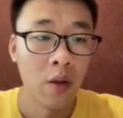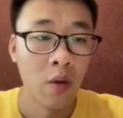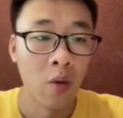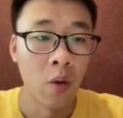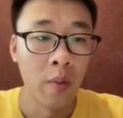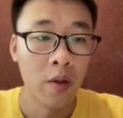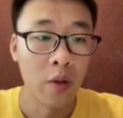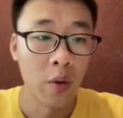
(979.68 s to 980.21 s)

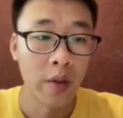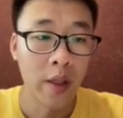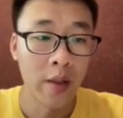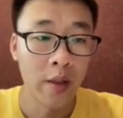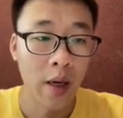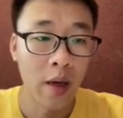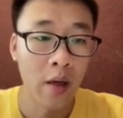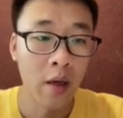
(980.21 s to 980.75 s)
我们首先
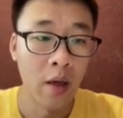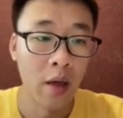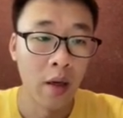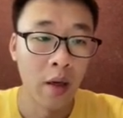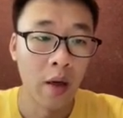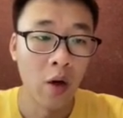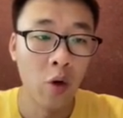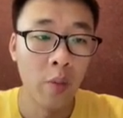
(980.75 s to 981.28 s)
将
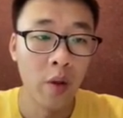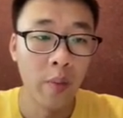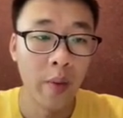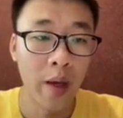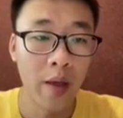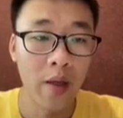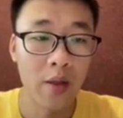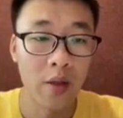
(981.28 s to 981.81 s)
OP
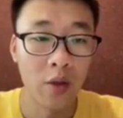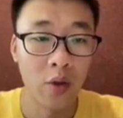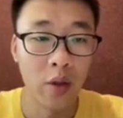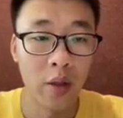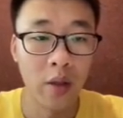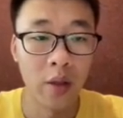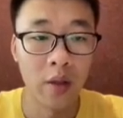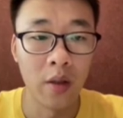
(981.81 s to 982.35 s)
编译时确
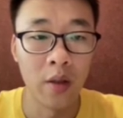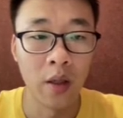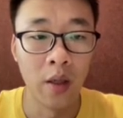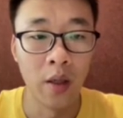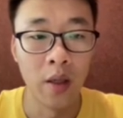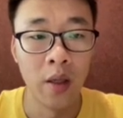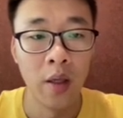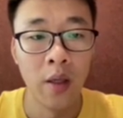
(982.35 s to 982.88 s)
定
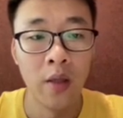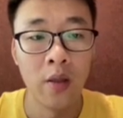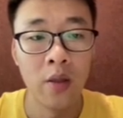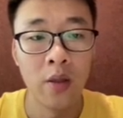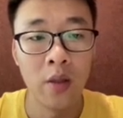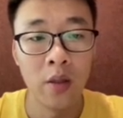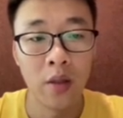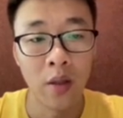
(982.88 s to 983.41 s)
的
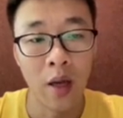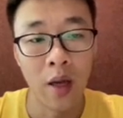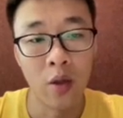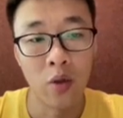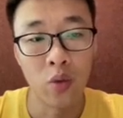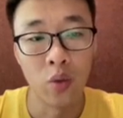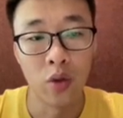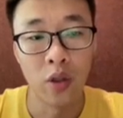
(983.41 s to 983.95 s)
静态
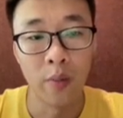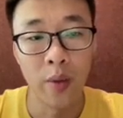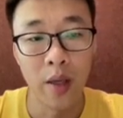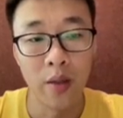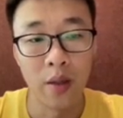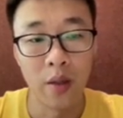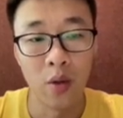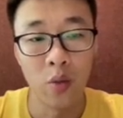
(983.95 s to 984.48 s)
属性变
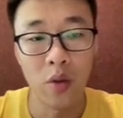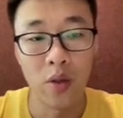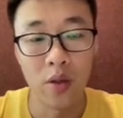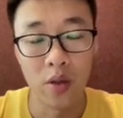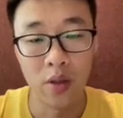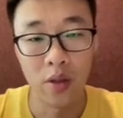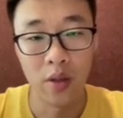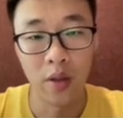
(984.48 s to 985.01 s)
成了运
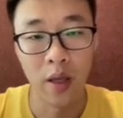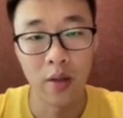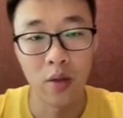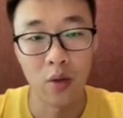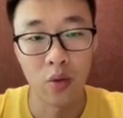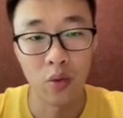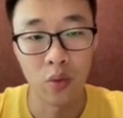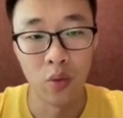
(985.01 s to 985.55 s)
行式的
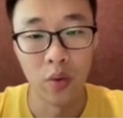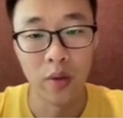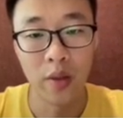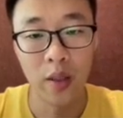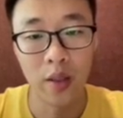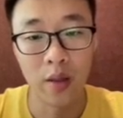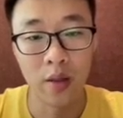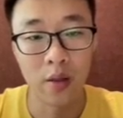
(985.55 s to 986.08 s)
tensor 输入，
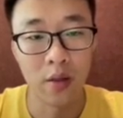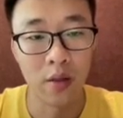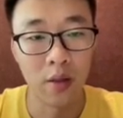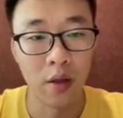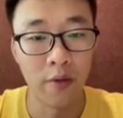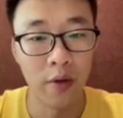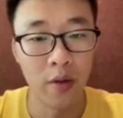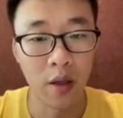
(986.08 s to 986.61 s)
这个是一
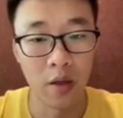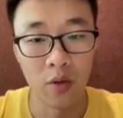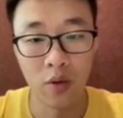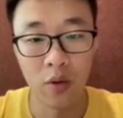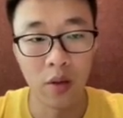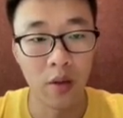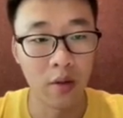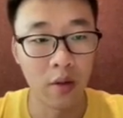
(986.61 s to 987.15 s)
个非常
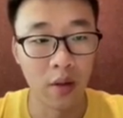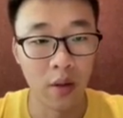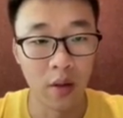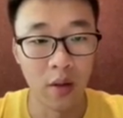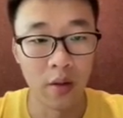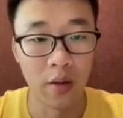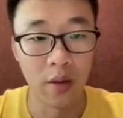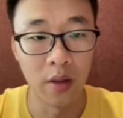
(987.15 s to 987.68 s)
重要
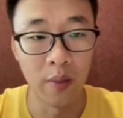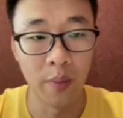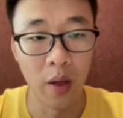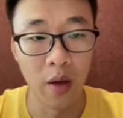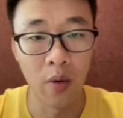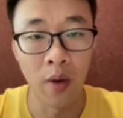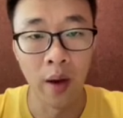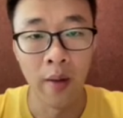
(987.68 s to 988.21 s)
的一个
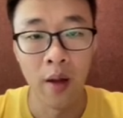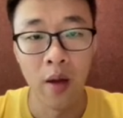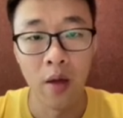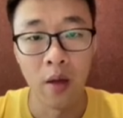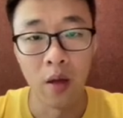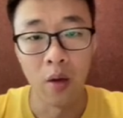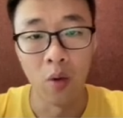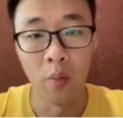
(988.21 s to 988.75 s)
变化。
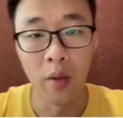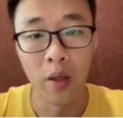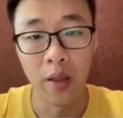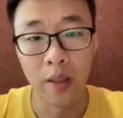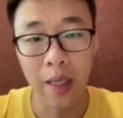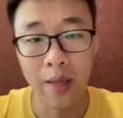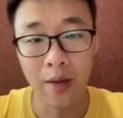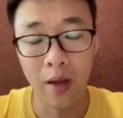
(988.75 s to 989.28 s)
我们可以
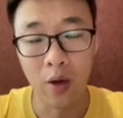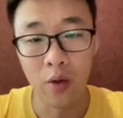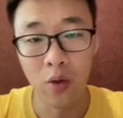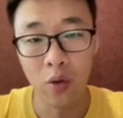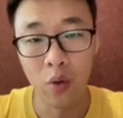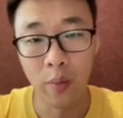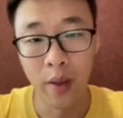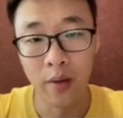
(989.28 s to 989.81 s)
看到
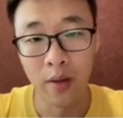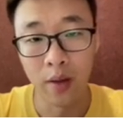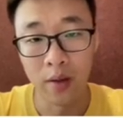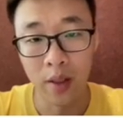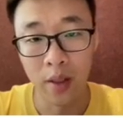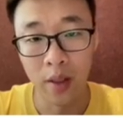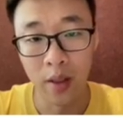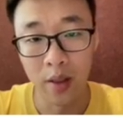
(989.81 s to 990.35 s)
右边的
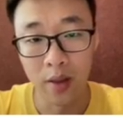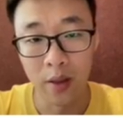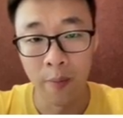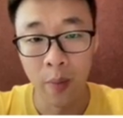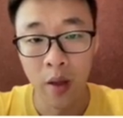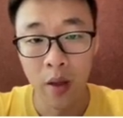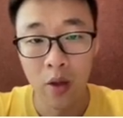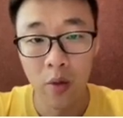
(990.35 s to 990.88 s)
这个例子，
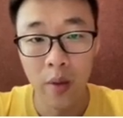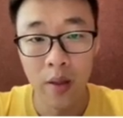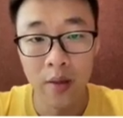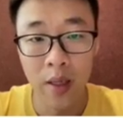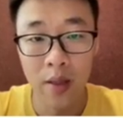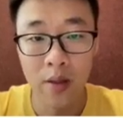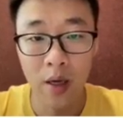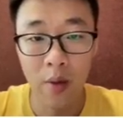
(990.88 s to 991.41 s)

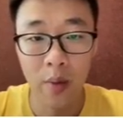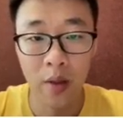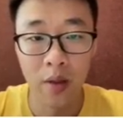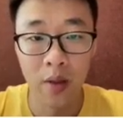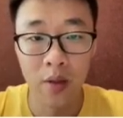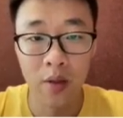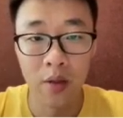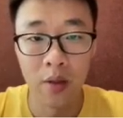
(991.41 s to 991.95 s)
在上面
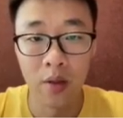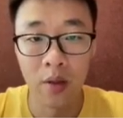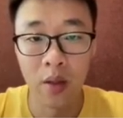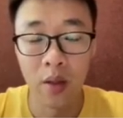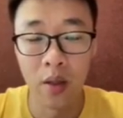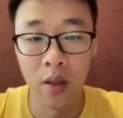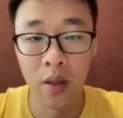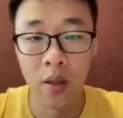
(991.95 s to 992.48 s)
呢是一
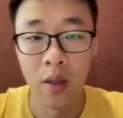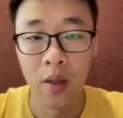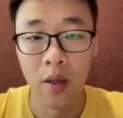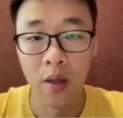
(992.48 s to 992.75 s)
个